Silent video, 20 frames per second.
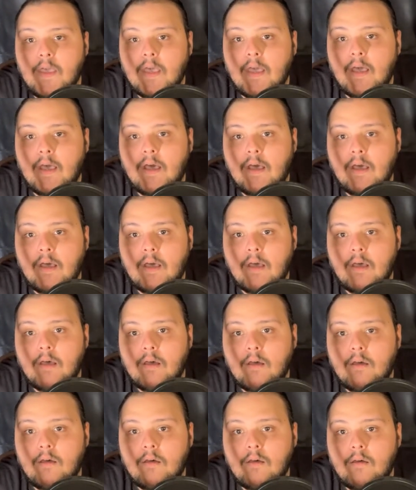
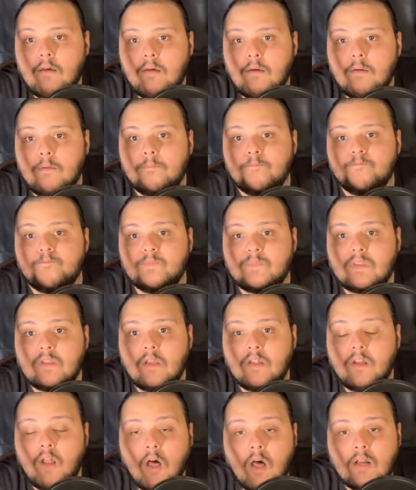آه
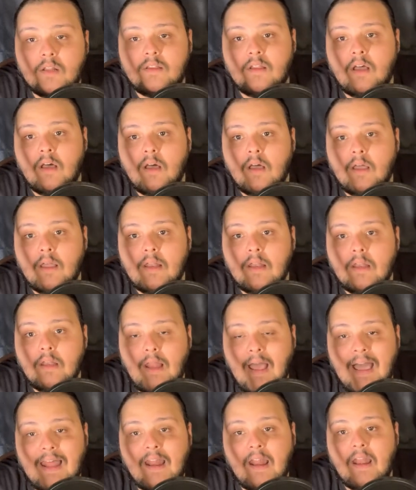النهارده
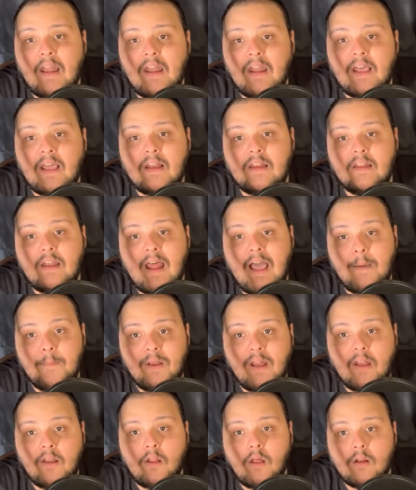الحلقه اللي انا خلينا
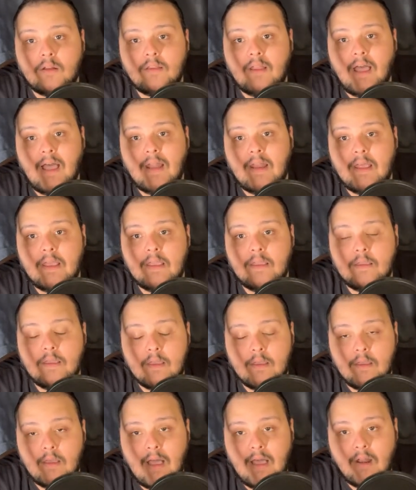اعملها النهارده على إيه آه،